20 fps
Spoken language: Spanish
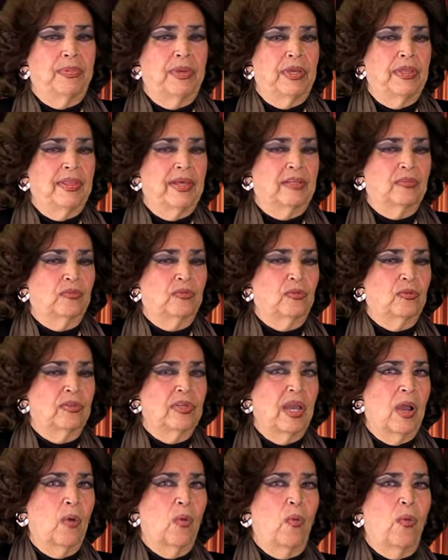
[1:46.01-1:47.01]
pedazo
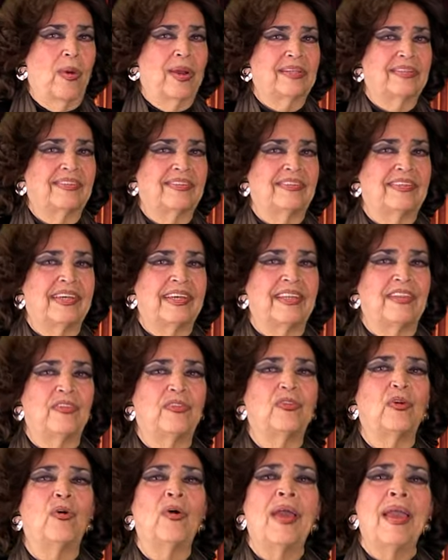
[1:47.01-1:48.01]
de
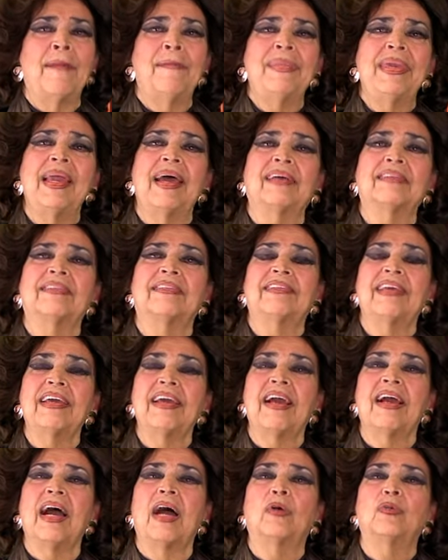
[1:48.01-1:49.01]
aguachento. Me has
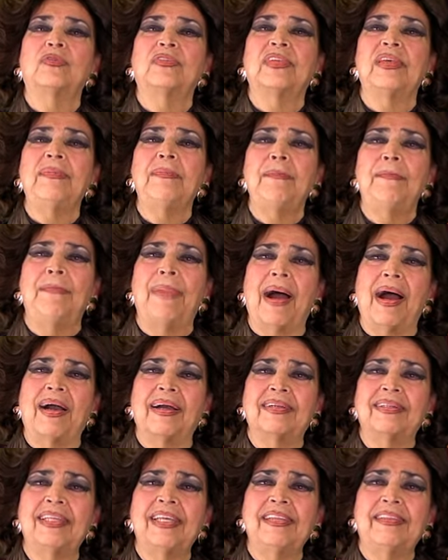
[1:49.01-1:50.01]
dejado sin
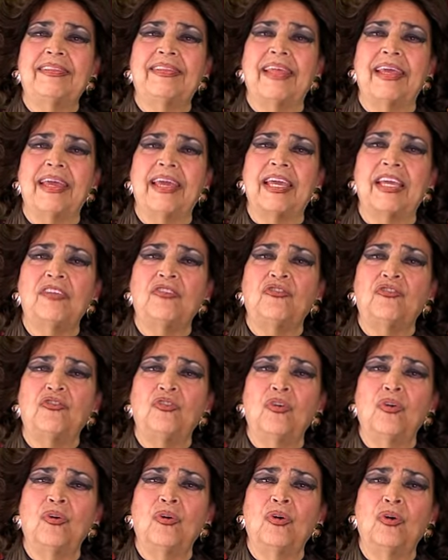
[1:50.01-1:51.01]
pan ni
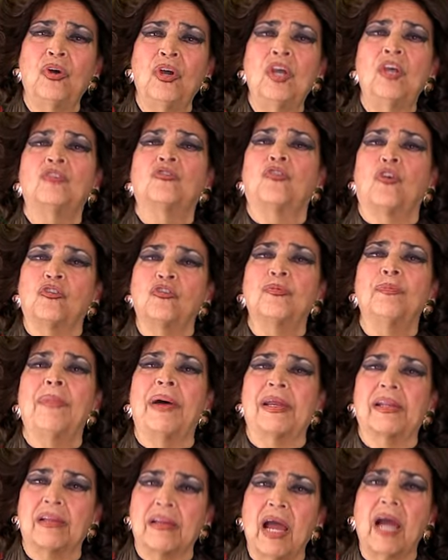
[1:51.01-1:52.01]
techo. Sos
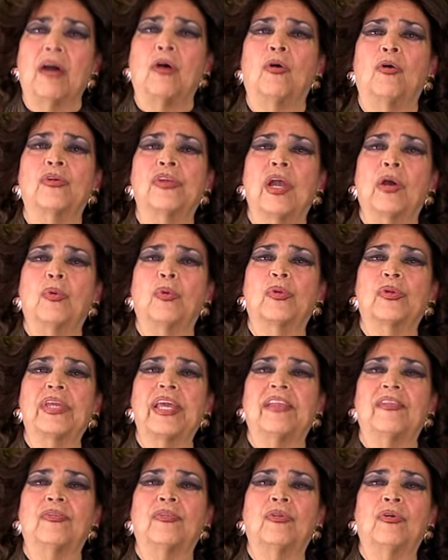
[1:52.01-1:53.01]
marrajo y
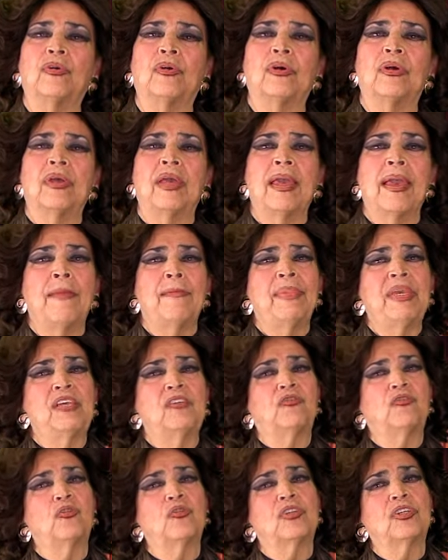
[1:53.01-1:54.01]
angurriento.
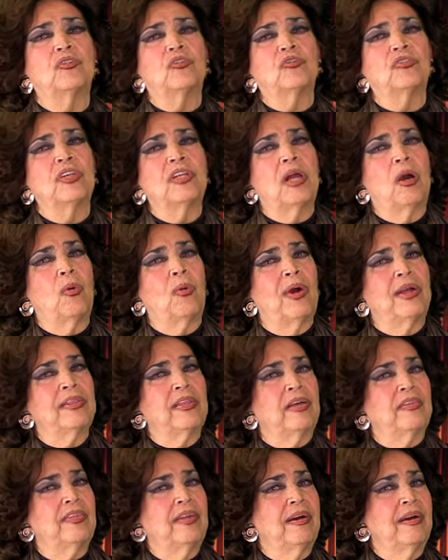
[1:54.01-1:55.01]
Mis churritos y la
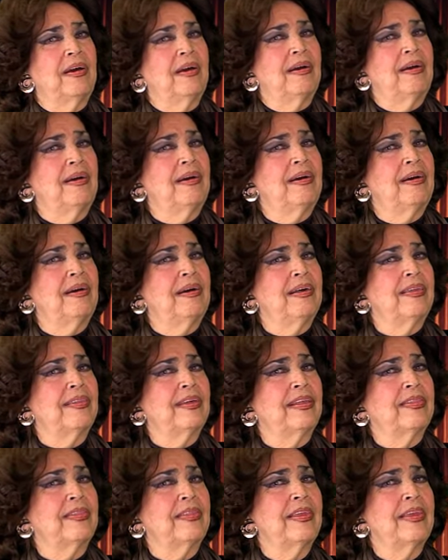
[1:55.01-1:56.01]
Juana
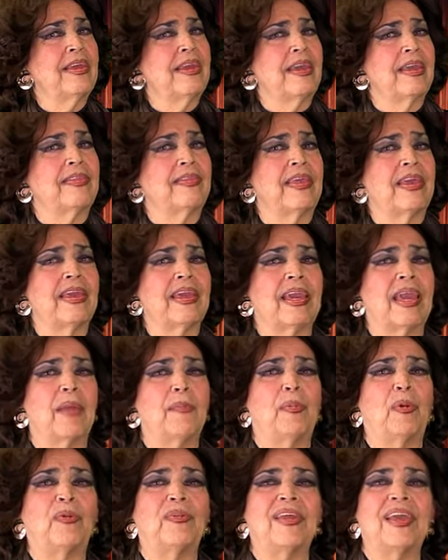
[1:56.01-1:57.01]
nada tienen
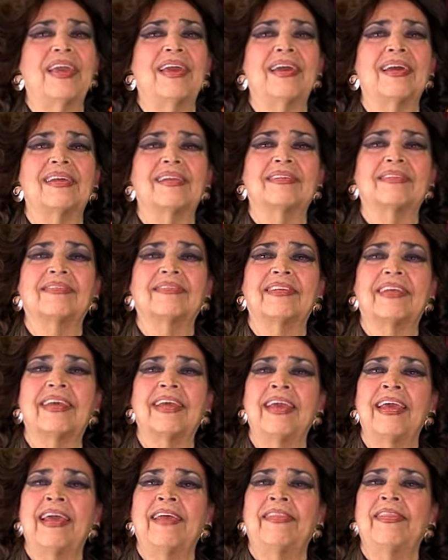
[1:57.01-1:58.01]
que
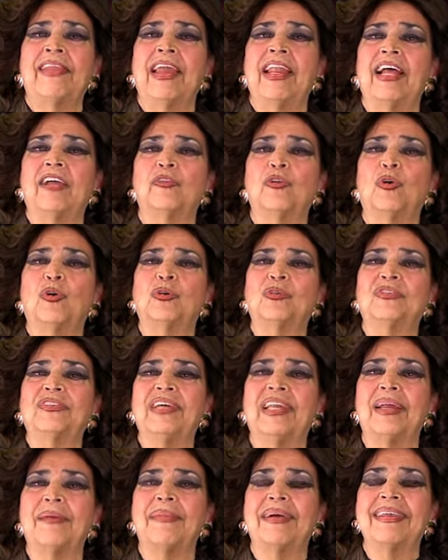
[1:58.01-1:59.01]
ponerse. De la
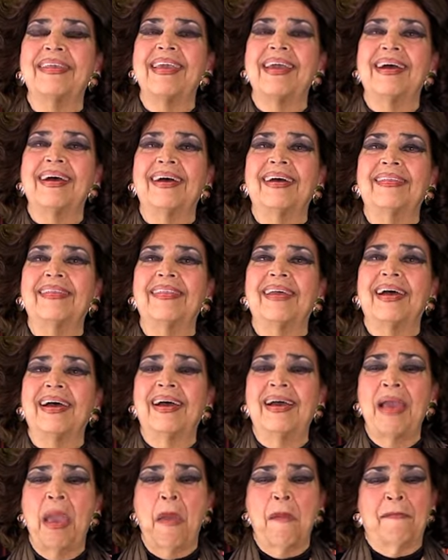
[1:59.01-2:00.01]
noche a la
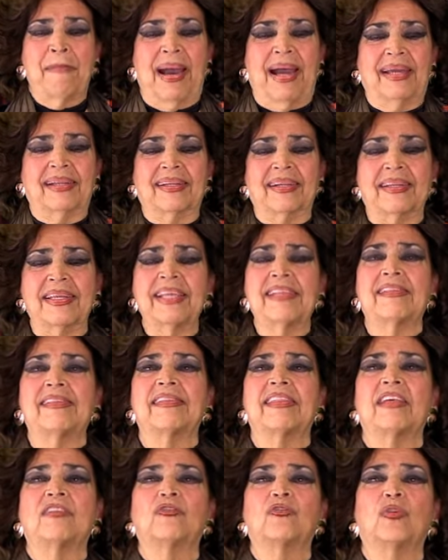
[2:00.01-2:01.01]
mañana,
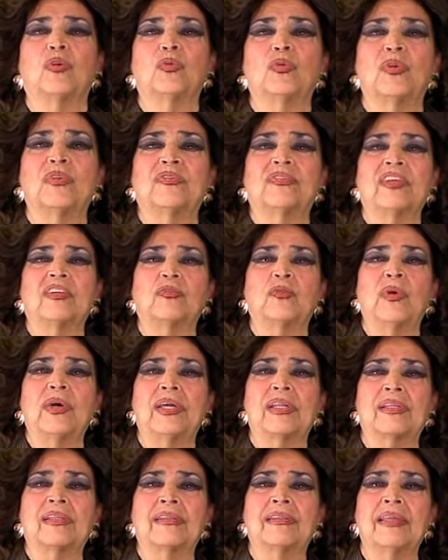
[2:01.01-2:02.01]
barrites con nuestra
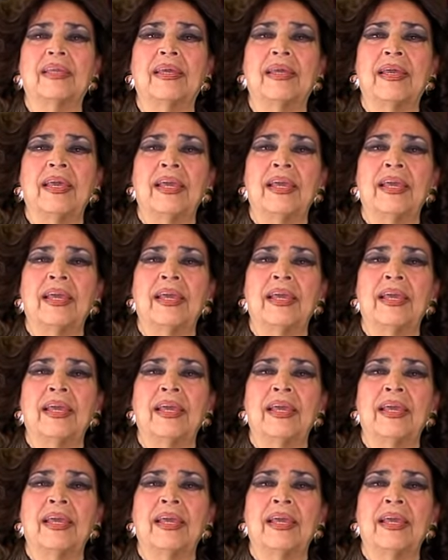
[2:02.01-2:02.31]
suerte